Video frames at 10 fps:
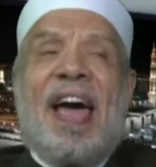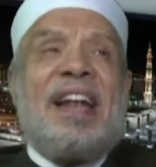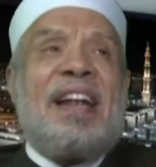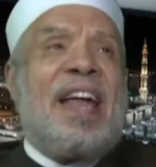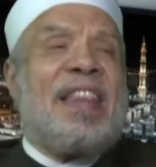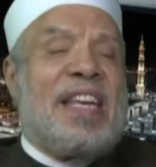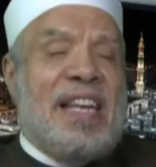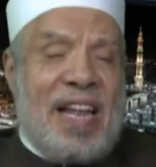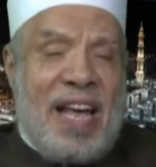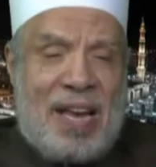
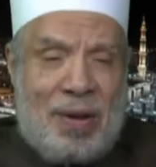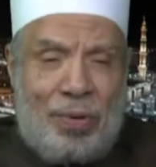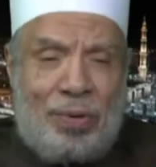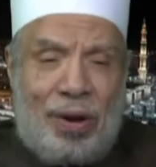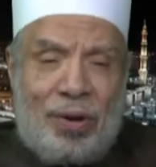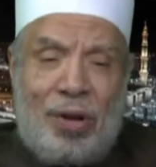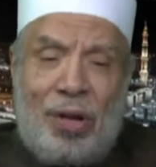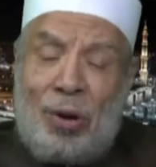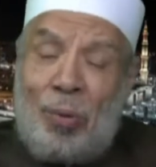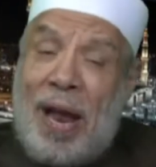الذي لا ينكر
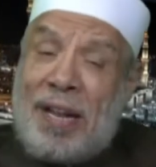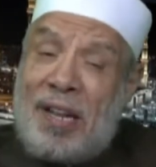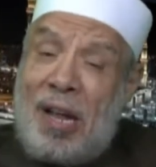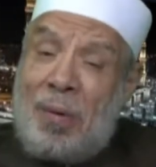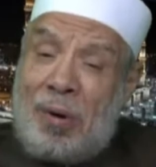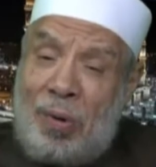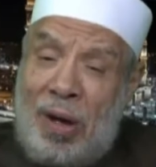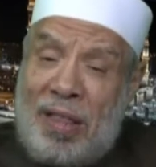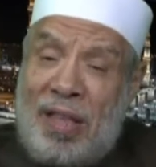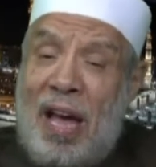ويتناول
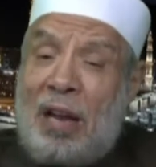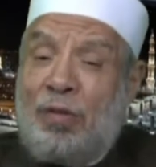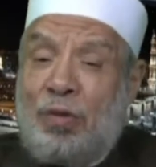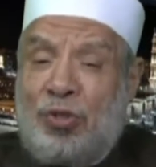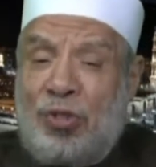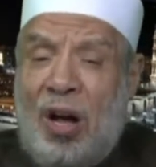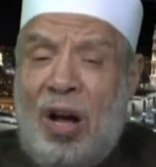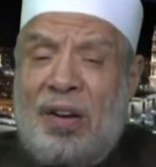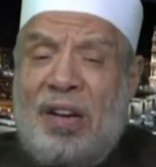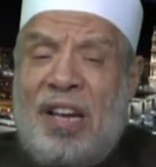هذا
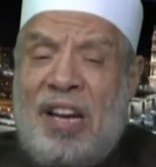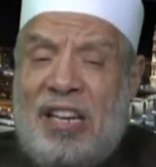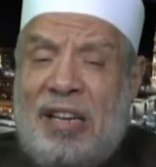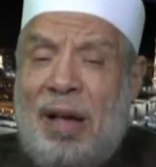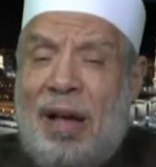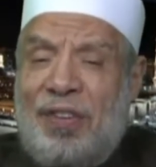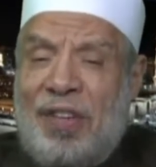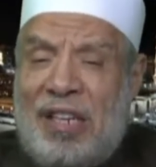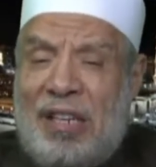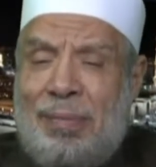الفجار لما
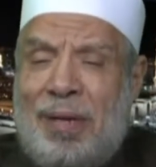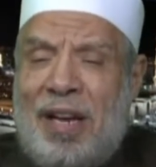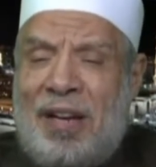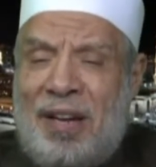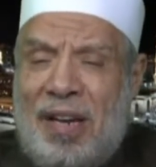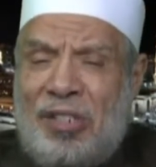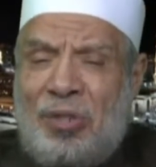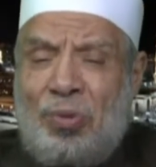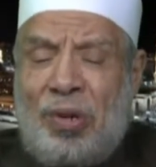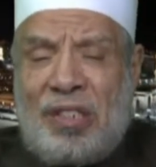فيه من
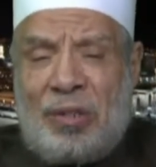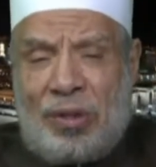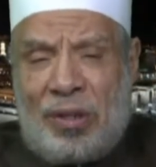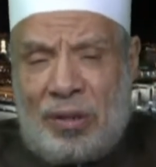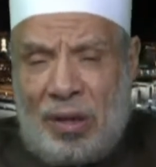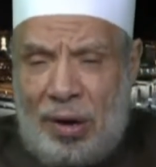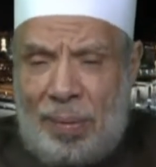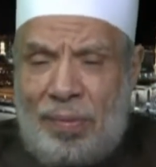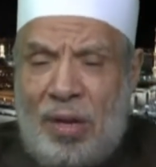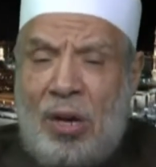النشوة
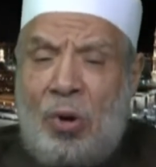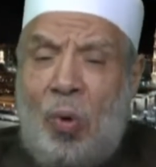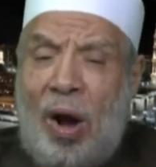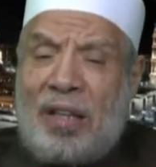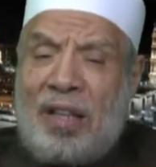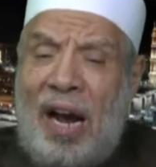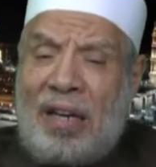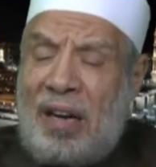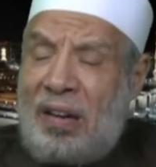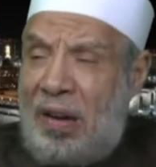والطرب وقد
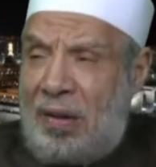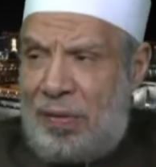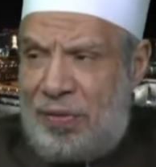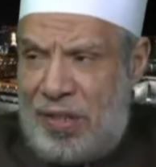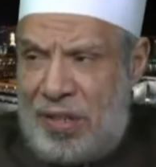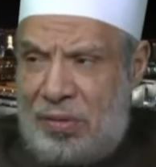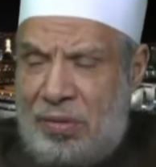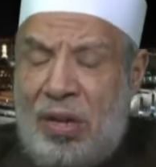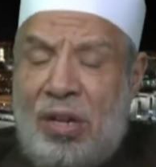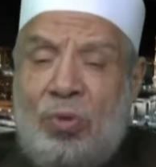حكى القرافي
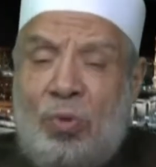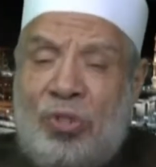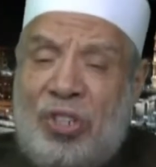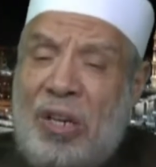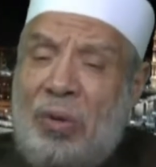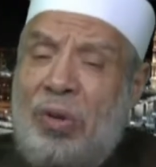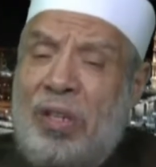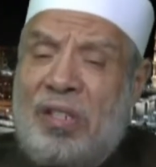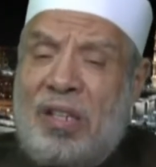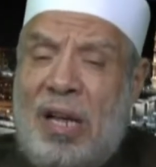وشيخ
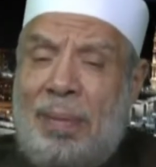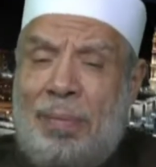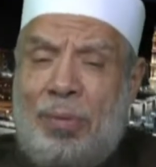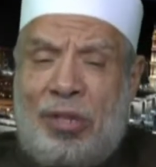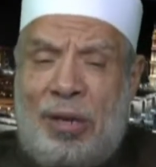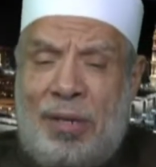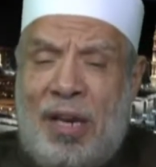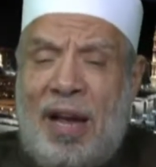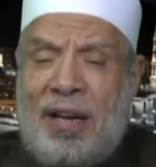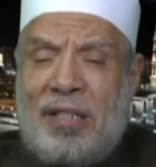الإسلام ابن
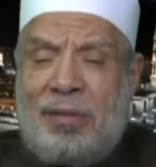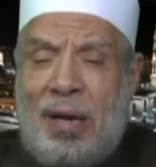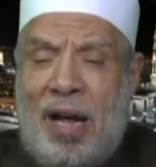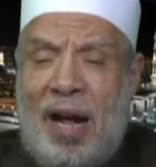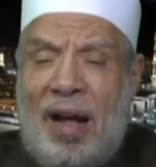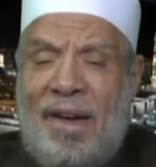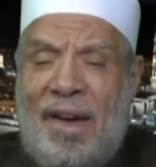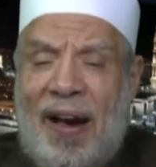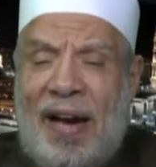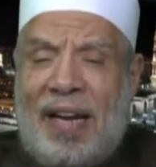تيمية الإجماع
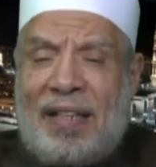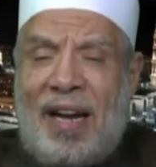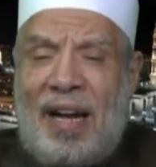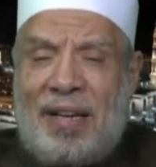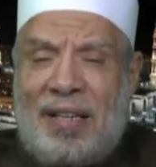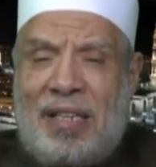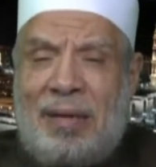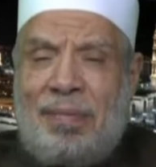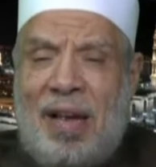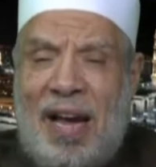على
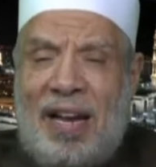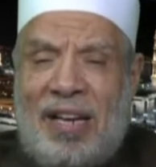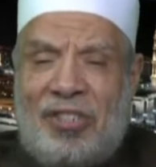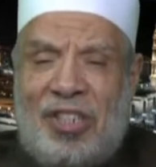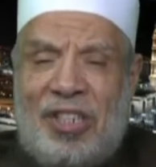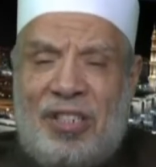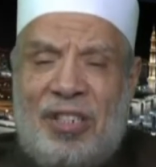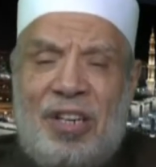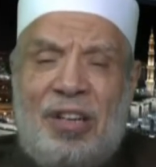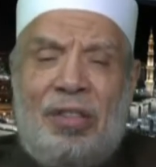تحريم
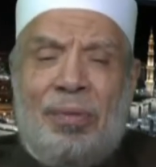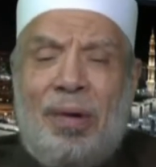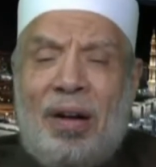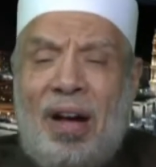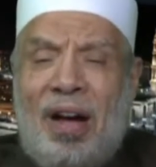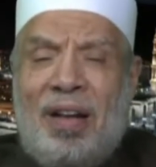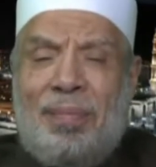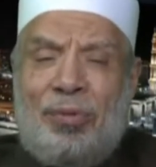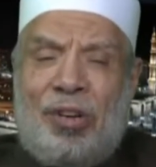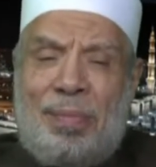الحشيش ثم قال
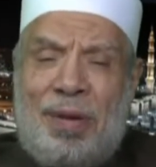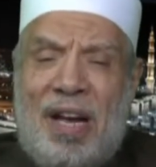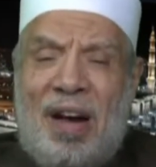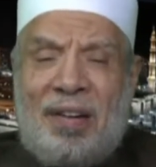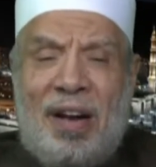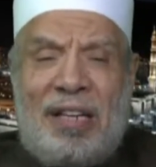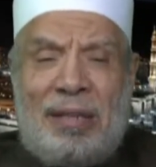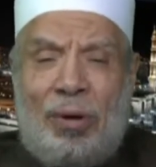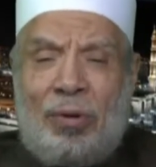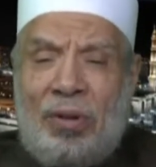ابن تيمية
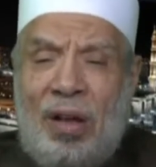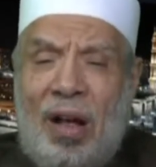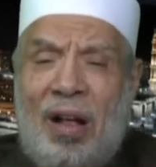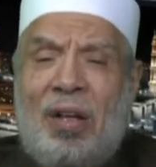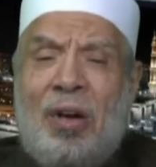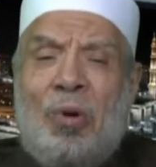رحمه الله